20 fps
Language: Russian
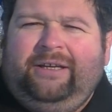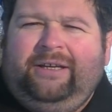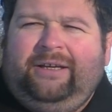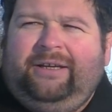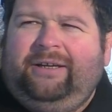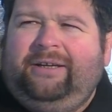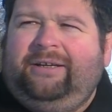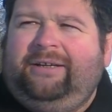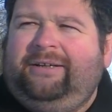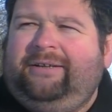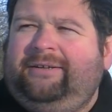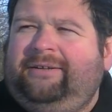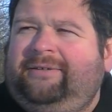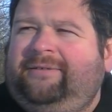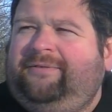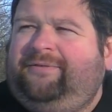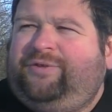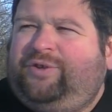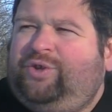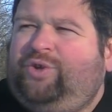
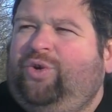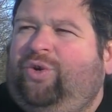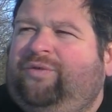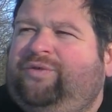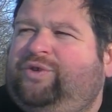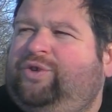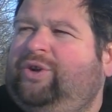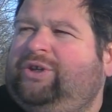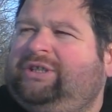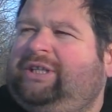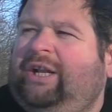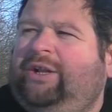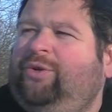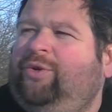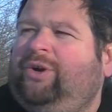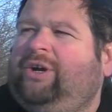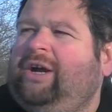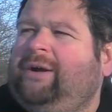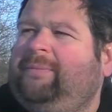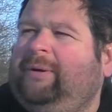Э, все, все
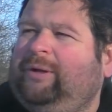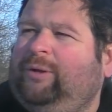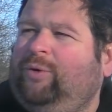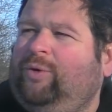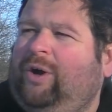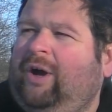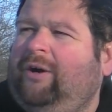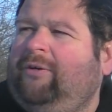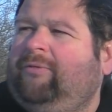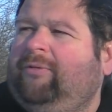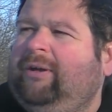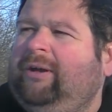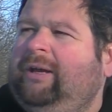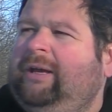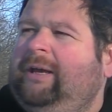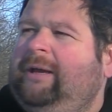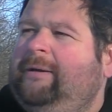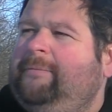остальное как бы от лукавого.